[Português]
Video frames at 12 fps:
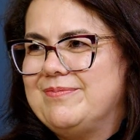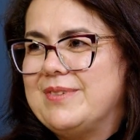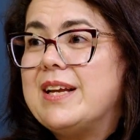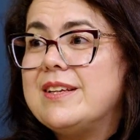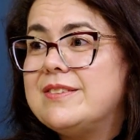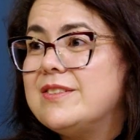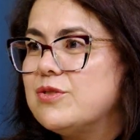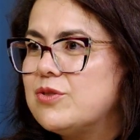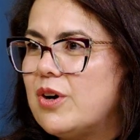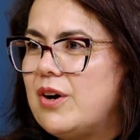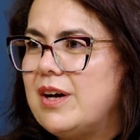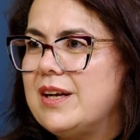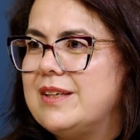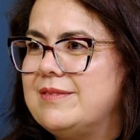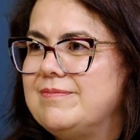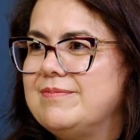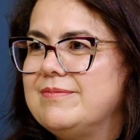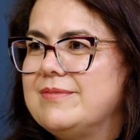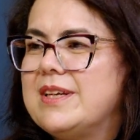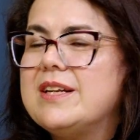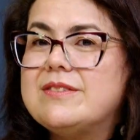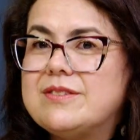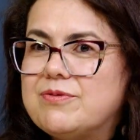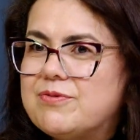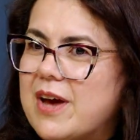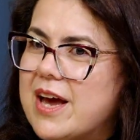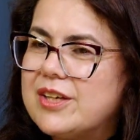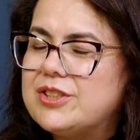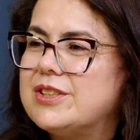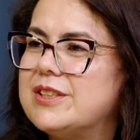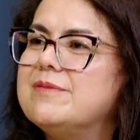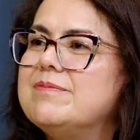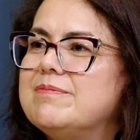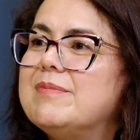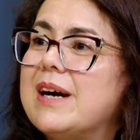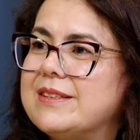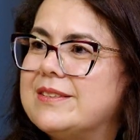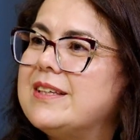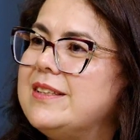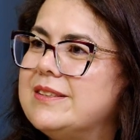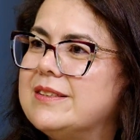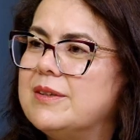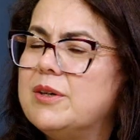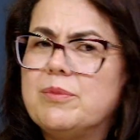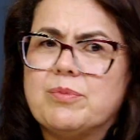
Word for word: Ele se isola, ele se fecha mais ainda